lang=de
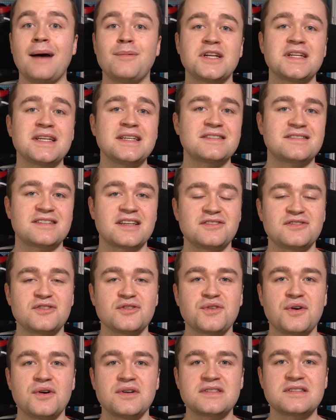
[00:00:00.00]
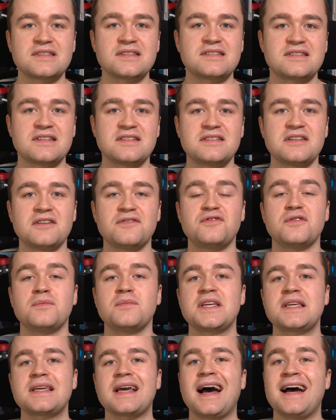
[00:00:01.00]
Aber nichtsdestotrotz ist das hier für
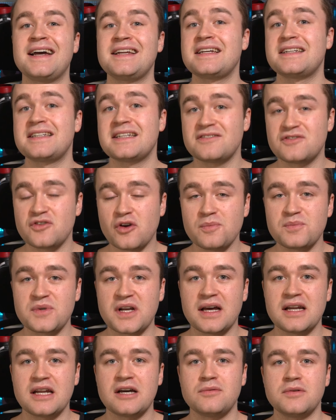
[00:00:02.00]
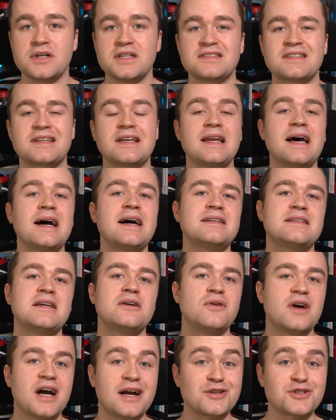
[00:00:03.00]
mich einer der Top-Colorways. Klar, der
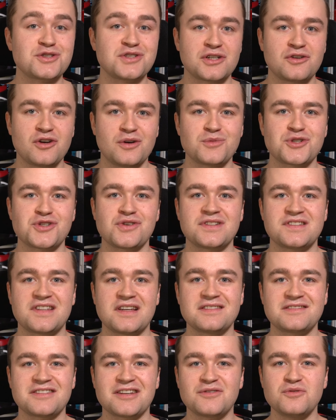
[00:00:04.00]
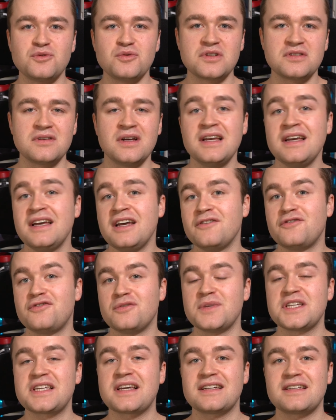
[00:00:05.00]
orangene kommt schon sehr, sehr gut. Für
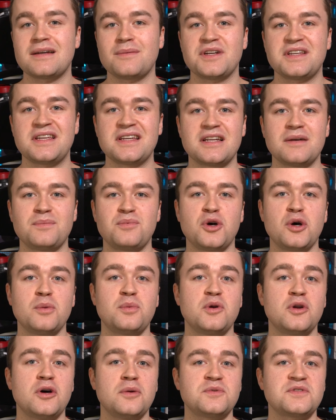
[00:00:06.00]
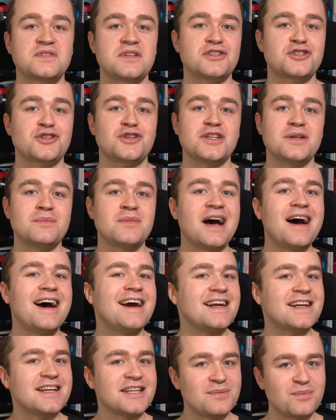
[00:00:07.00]
mich hat aber hier der Purple Lobster schon immer
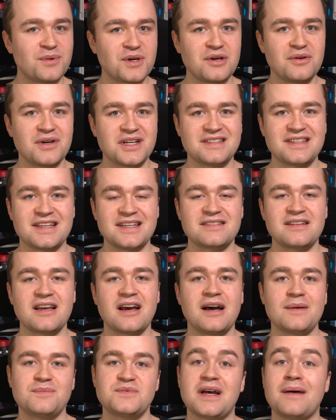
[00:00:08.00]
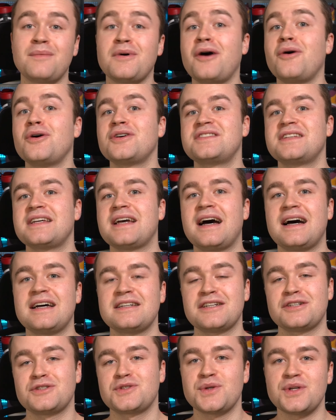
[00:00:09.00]
eigentlich Priorität gehabt, aber auch der hat
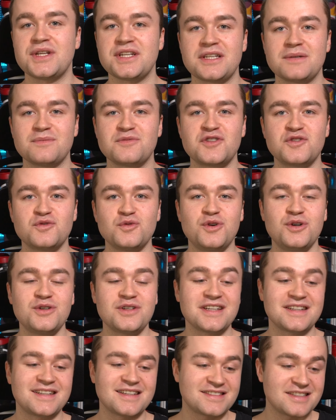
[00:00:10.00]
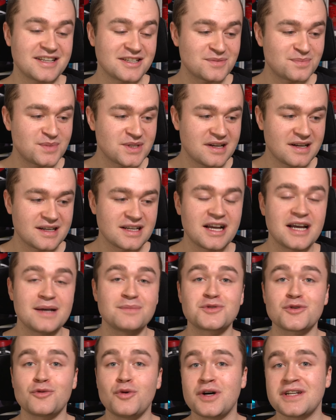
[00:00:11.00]
natürlich im Zuge des
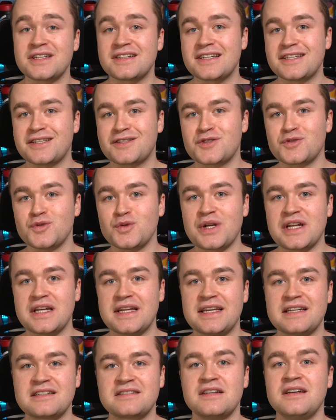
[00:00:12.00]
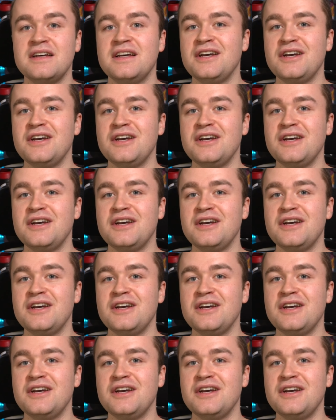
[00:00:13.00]
SP-Dunk-Hypes ordentlich zugelegt.